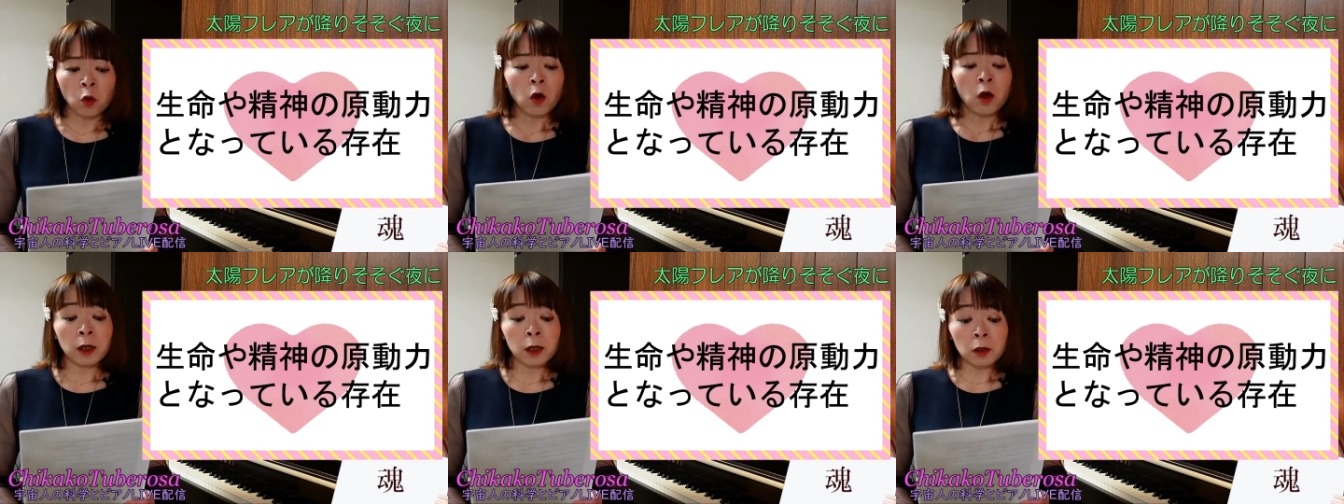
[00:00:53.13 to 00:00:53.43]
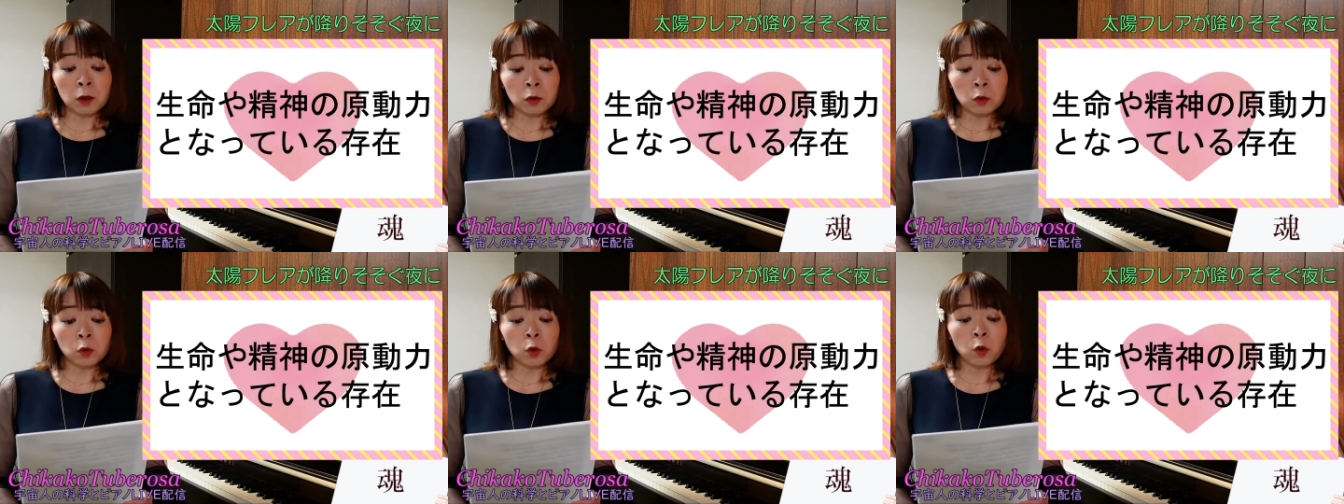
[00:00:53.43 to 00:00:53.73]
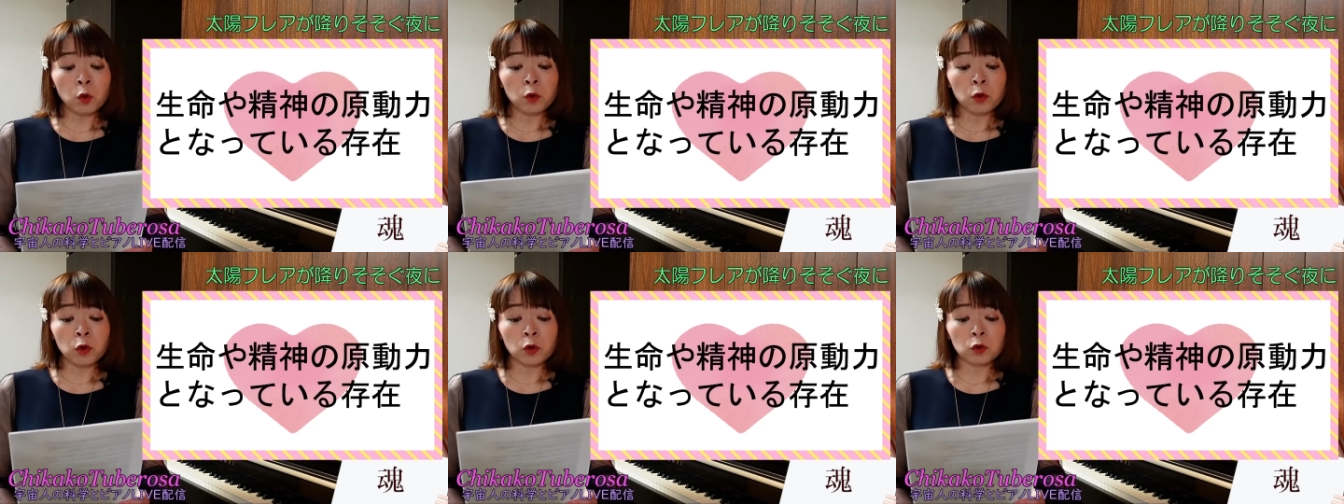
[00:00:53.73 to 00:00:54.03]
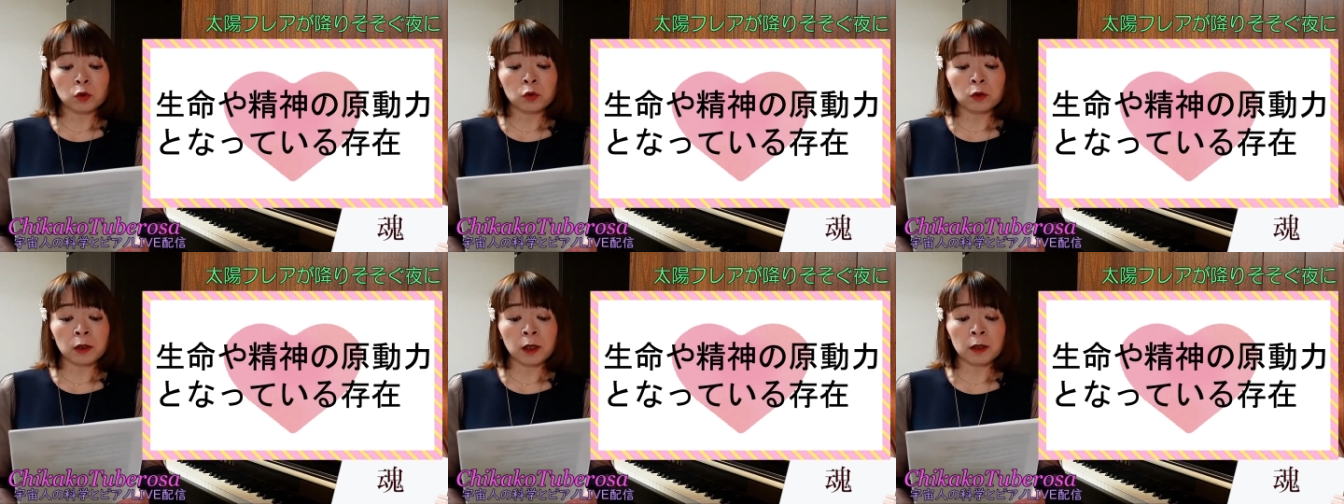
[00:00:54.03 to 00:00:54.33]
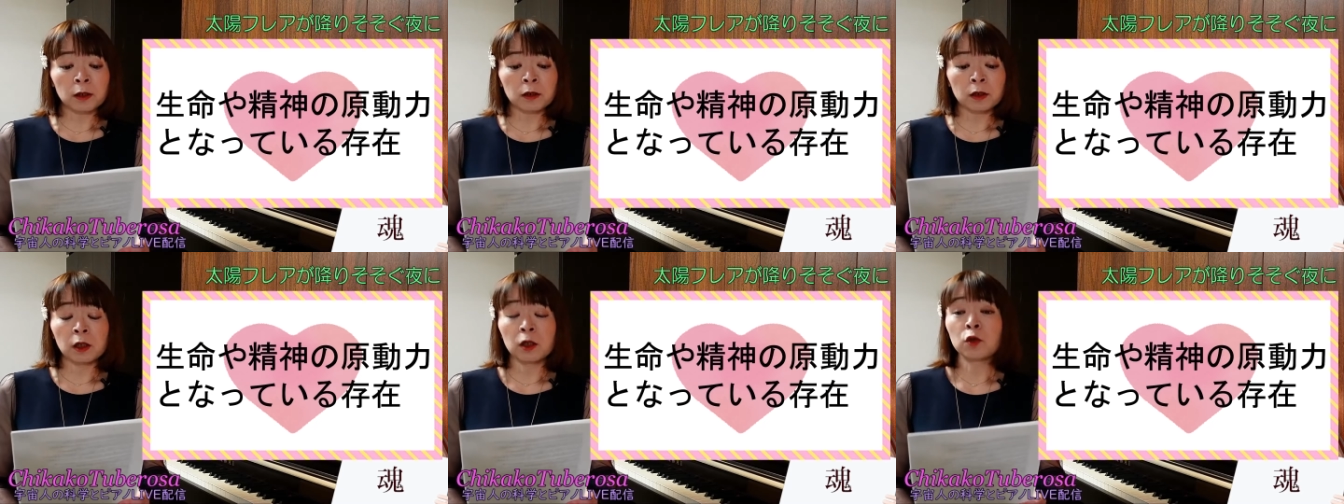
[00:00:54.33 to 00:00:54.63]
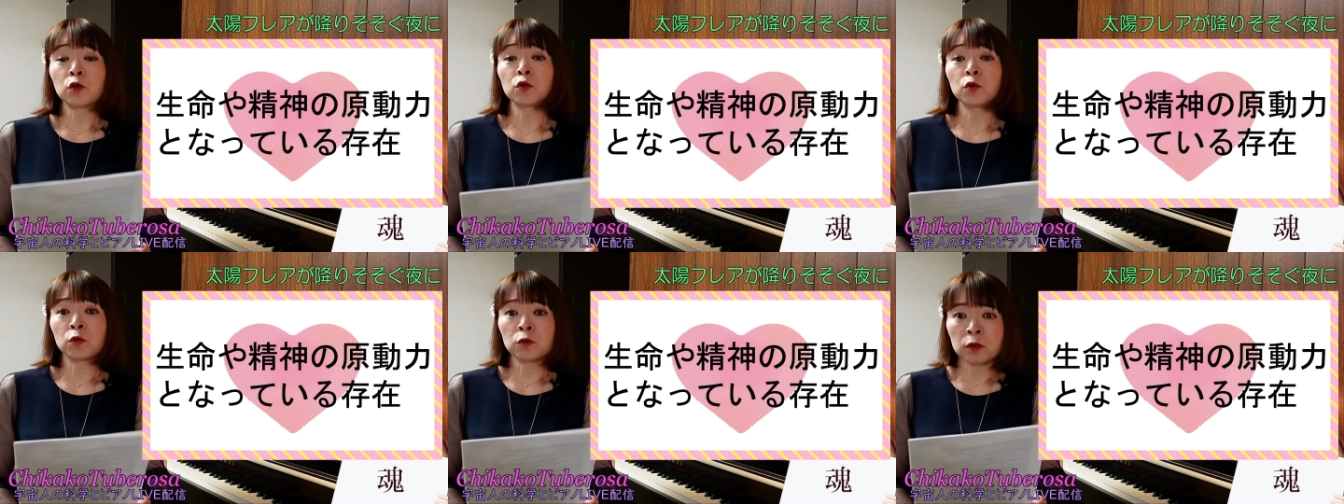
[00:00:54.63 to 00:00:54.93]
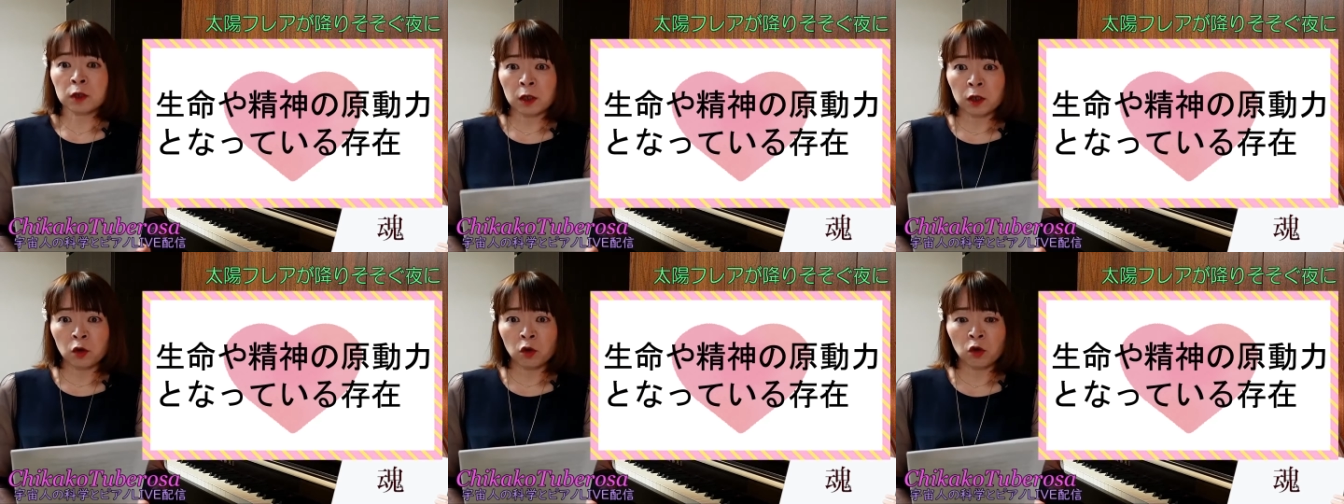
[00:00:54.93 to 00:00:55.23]
の原動力となっている
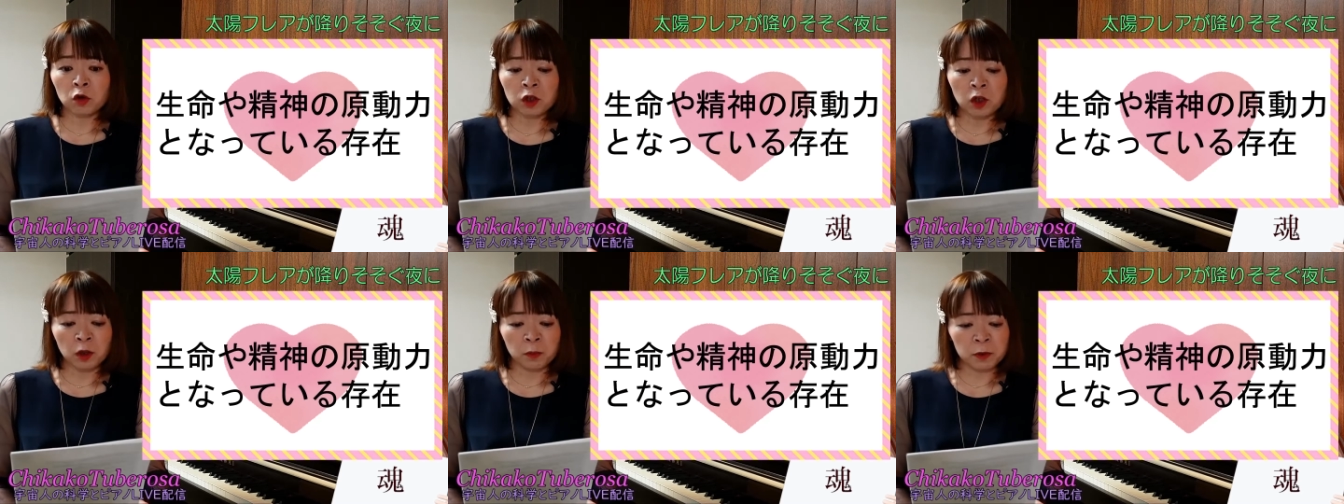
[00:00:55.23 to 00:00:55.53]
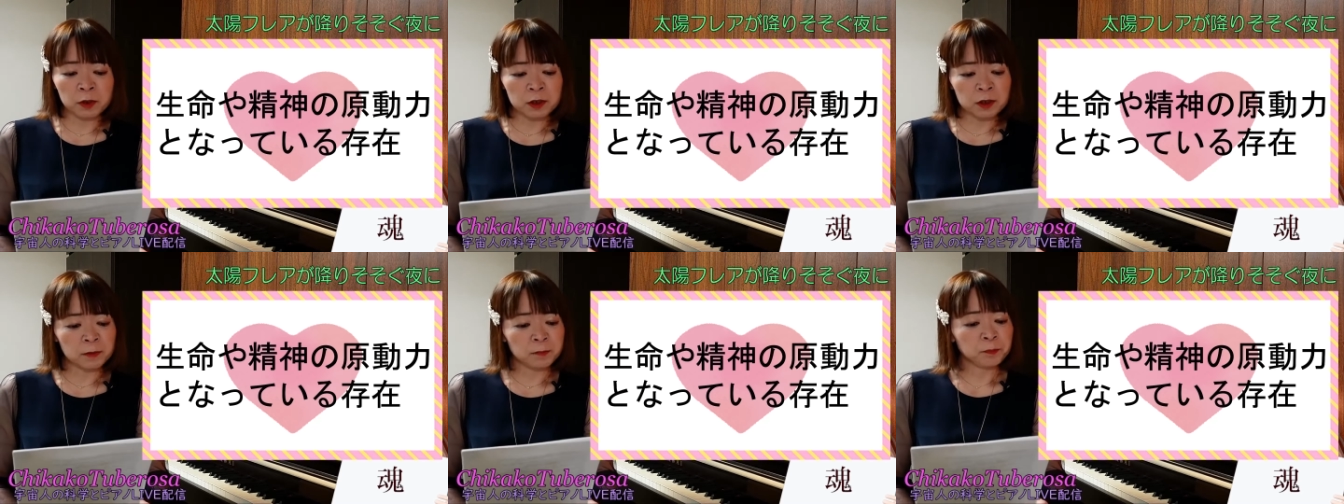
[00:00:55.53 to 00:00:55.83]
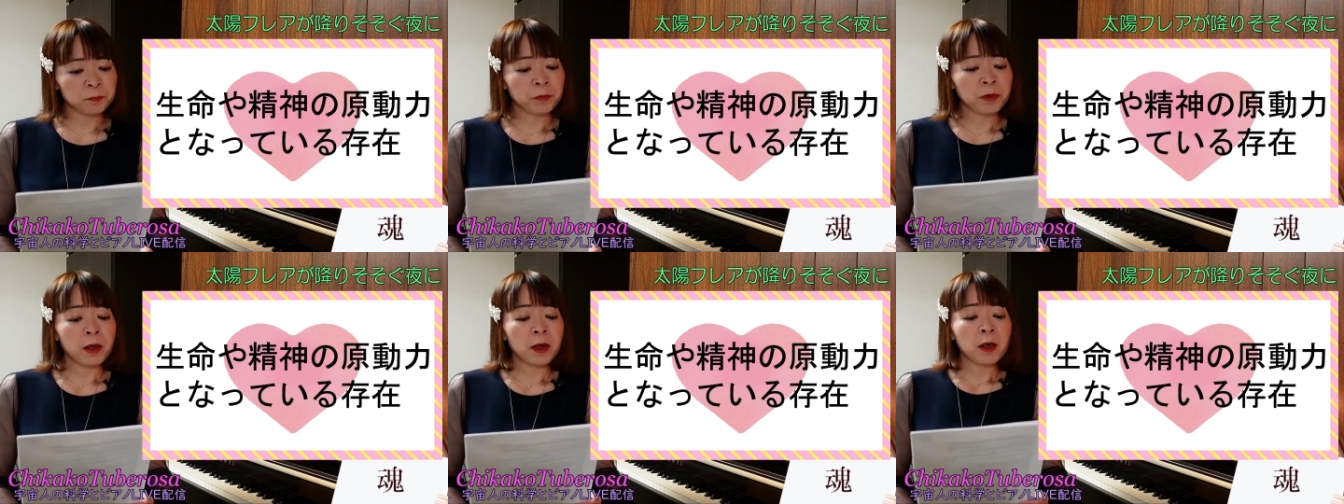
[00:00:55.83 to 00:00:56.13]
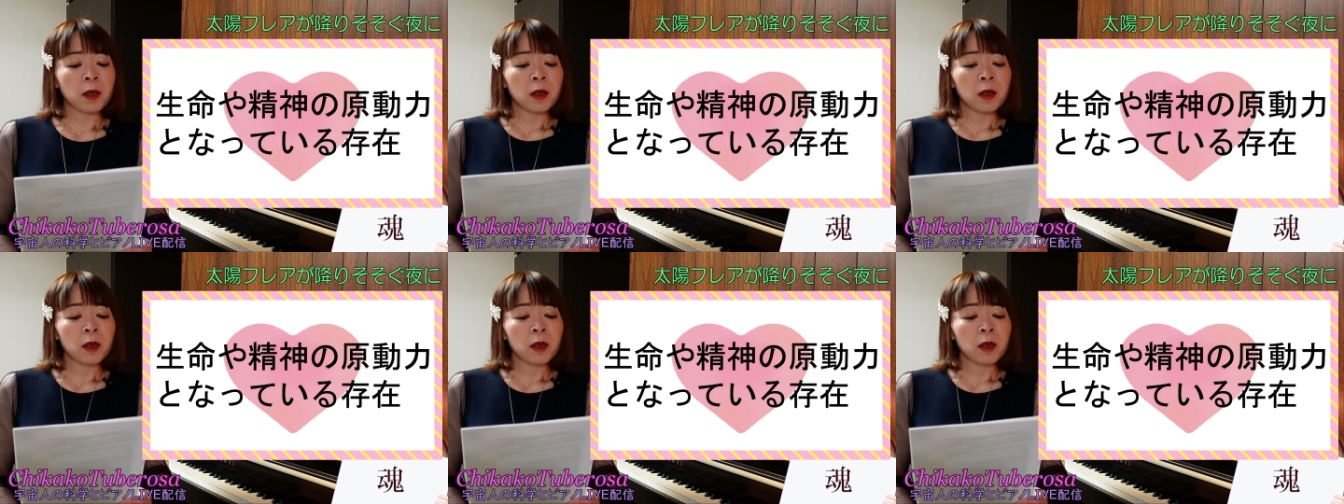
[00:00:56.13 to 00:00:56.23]
存在でございます。